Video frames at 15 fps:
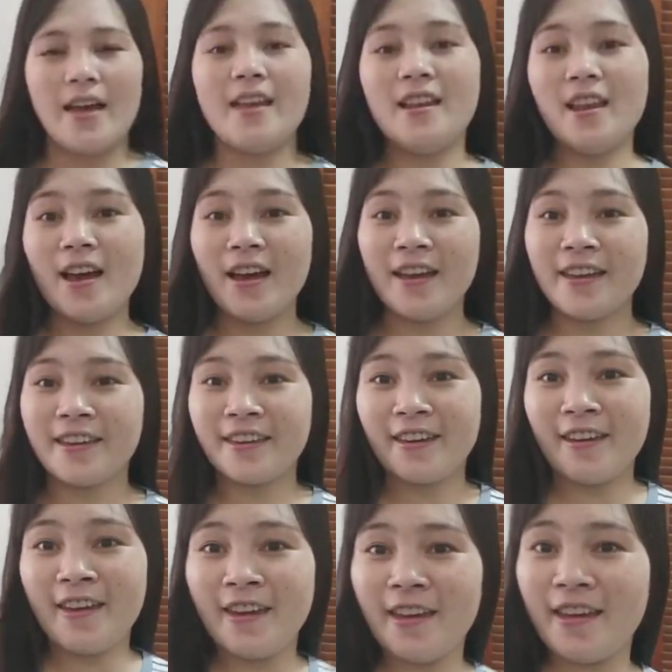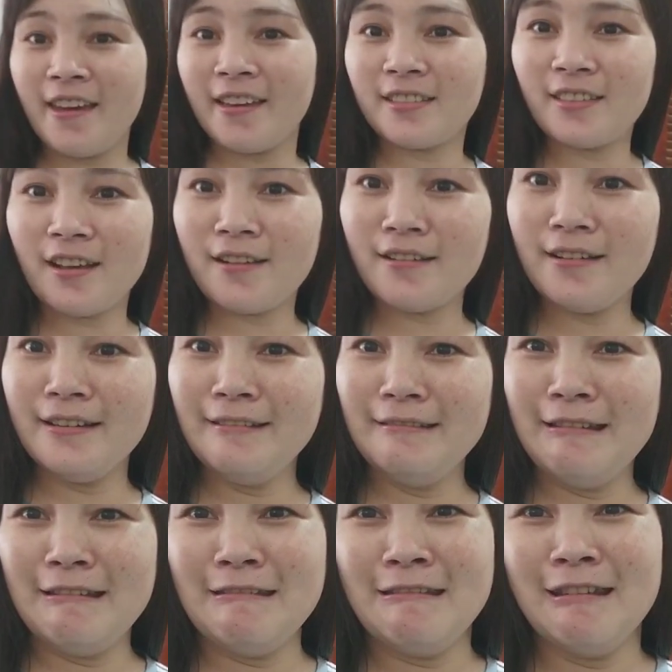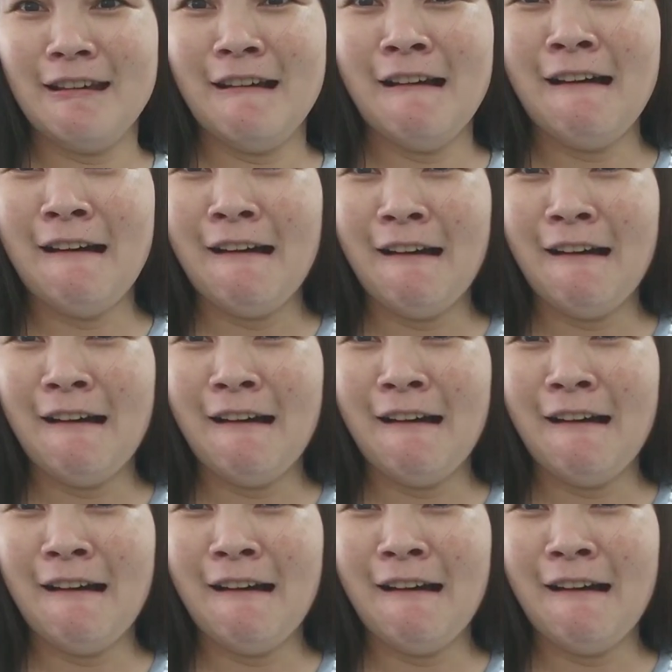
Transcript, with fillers: I like it! Ang ganda niya!